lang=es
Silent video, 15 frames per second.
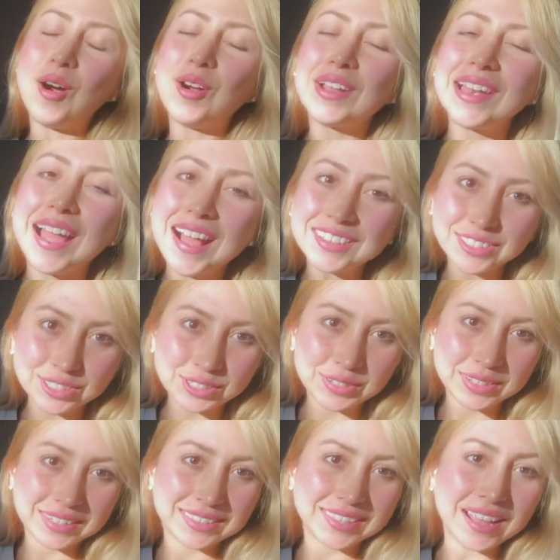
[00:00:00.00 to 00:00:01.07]
Hola, yo
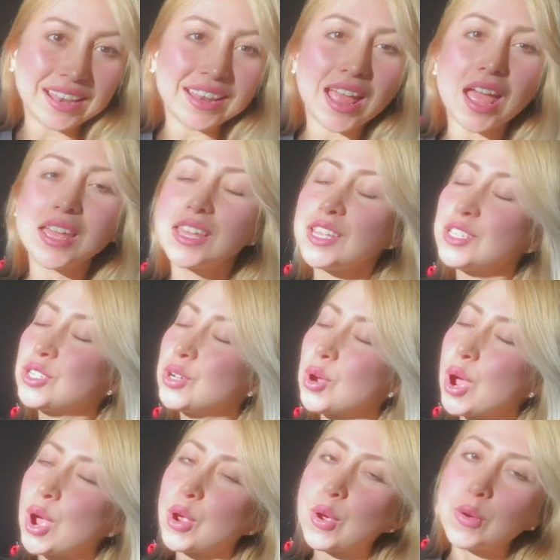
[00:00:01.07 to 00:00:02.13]
soy Natalia y yo
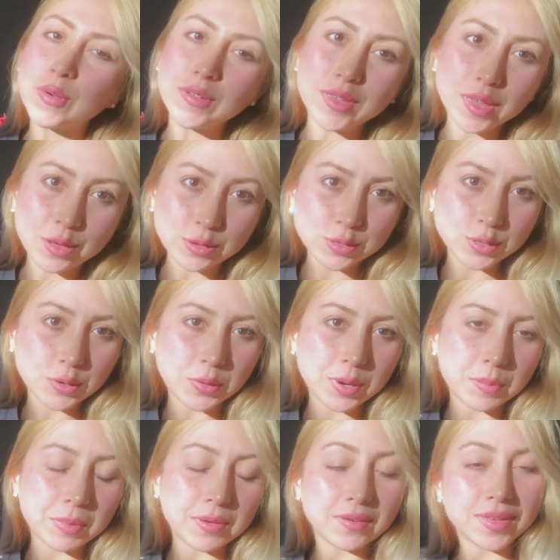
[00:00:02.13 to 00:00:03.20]
hago videos
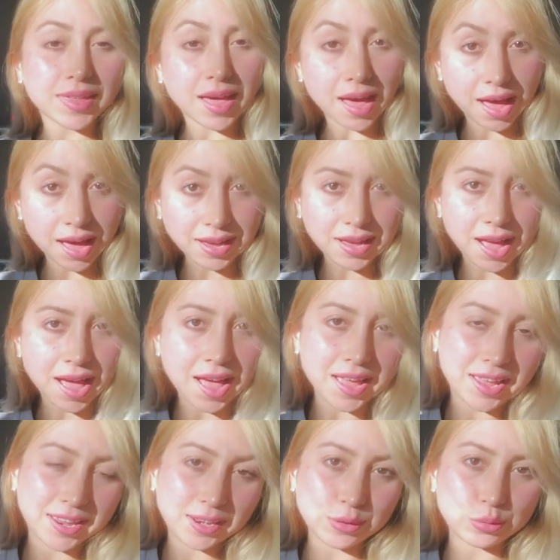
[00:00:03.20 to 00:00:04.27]
sobre mi vida
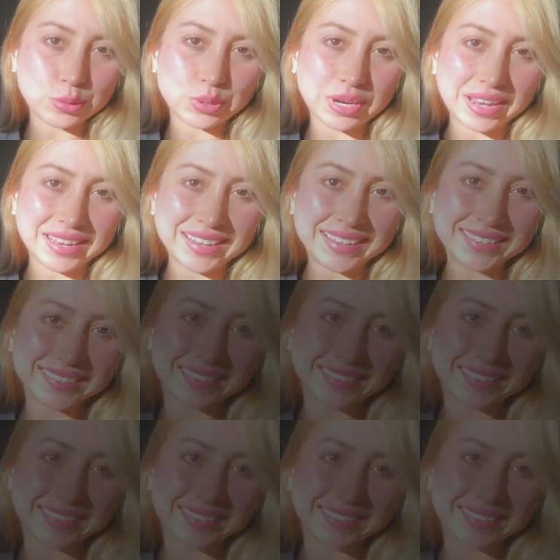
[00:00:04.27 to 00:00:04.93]
acá en Australia.